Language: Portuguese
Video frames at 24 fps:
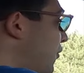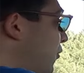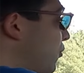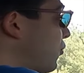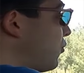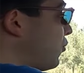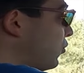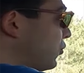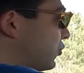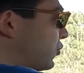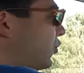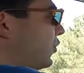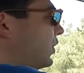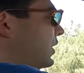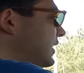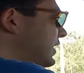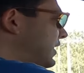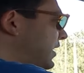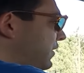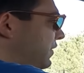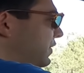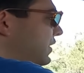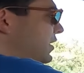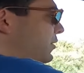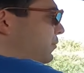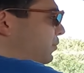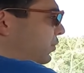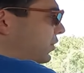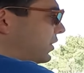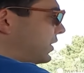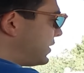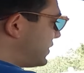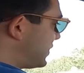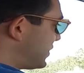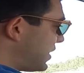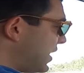o controle intervir,
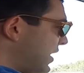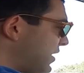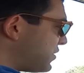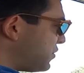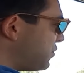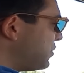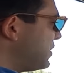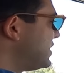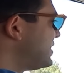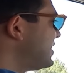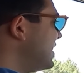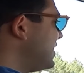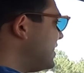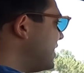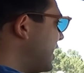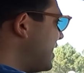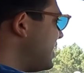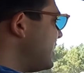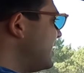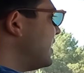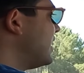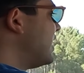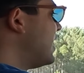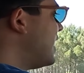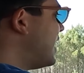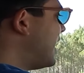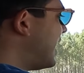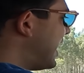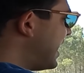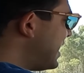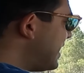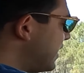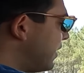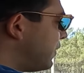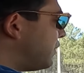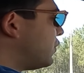porque esqueçam, isto ainda,
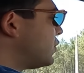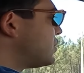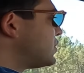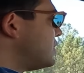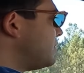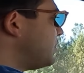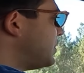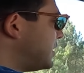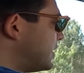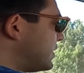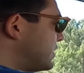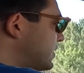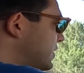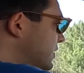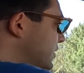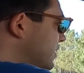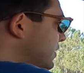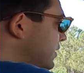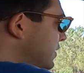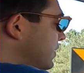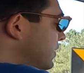ainda foge imenso.